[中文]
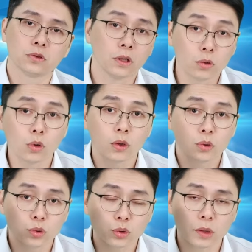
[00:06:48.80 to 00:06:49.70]
所以如果
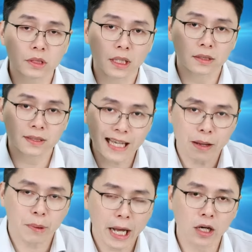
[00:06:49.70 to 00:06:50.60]
说你想
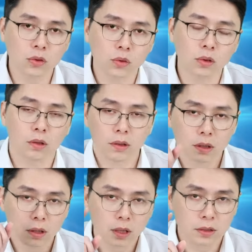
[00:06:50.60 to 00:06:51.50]
再买安国，
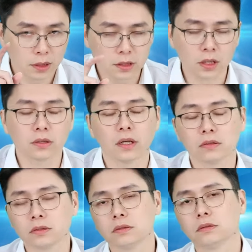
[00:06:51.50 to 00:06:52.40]
来找郑老
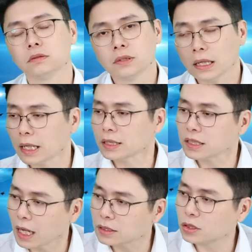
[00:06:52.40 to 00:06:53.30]
师。当它
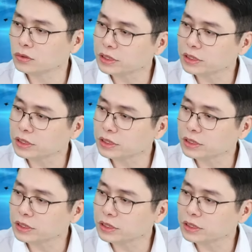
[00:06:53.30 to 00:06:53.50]
上冲